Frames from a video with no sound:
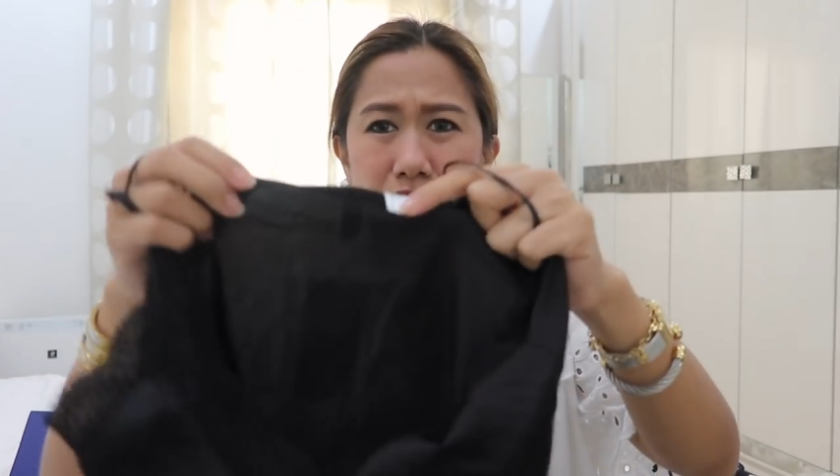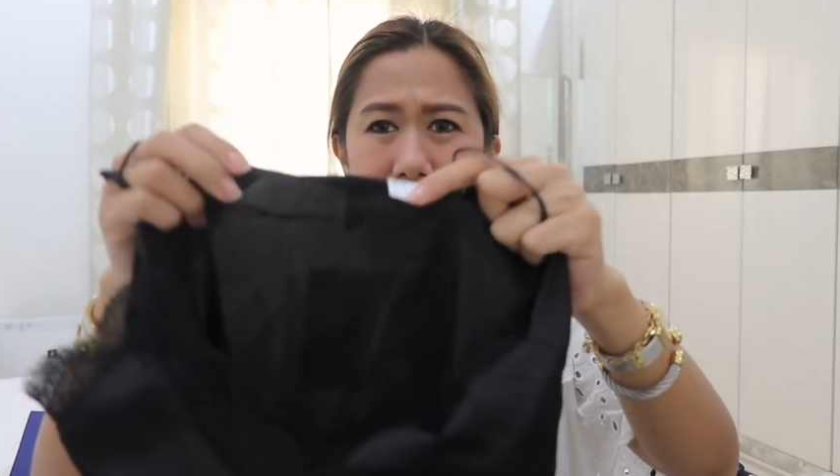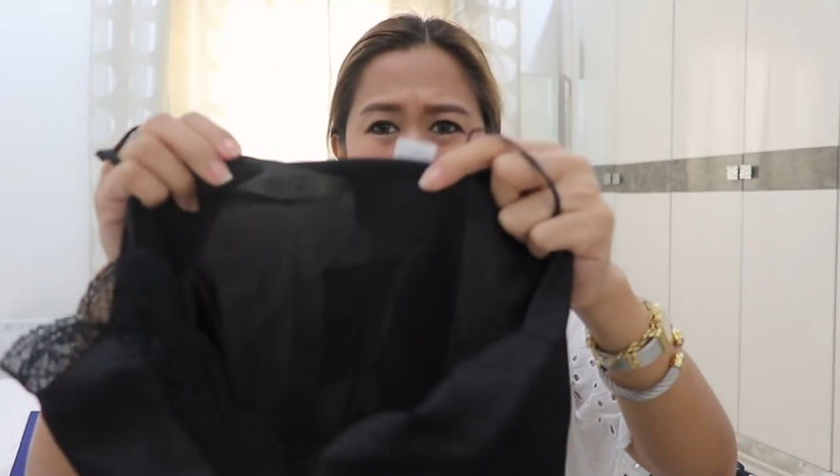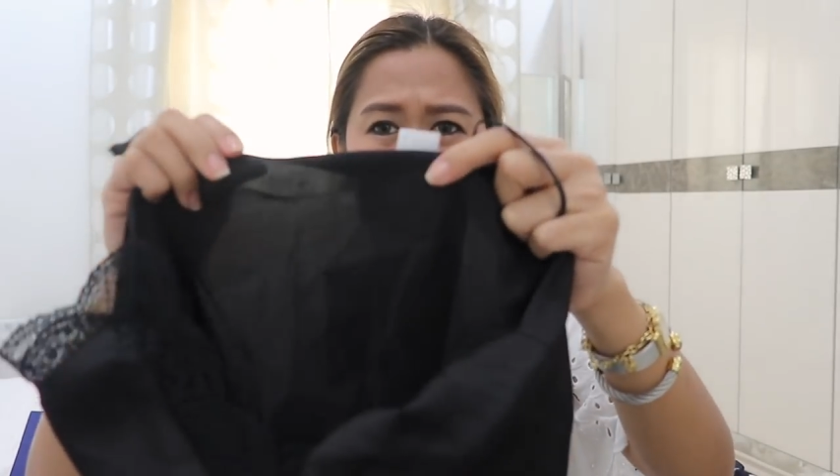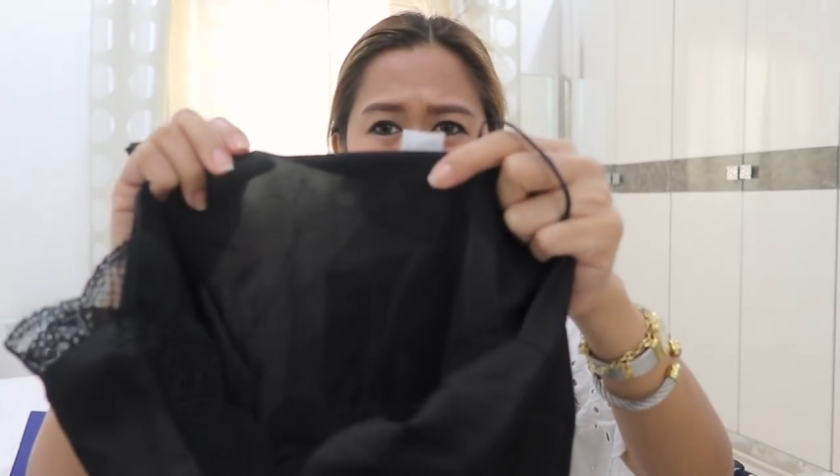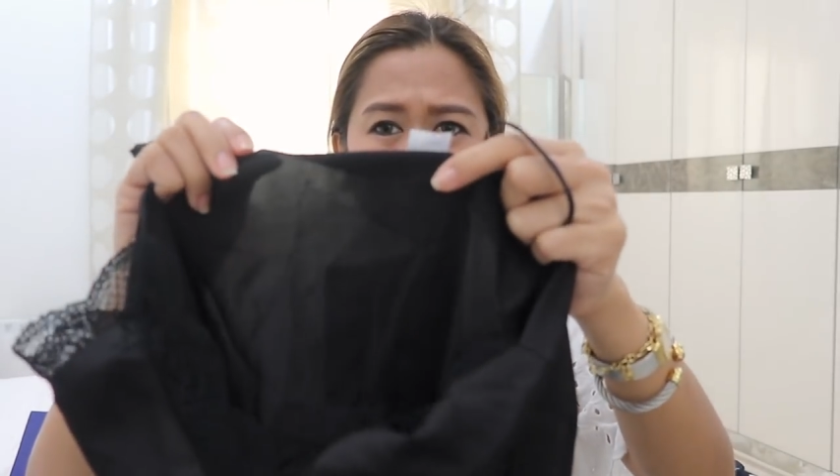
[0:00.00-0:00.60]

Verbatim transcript: Dapat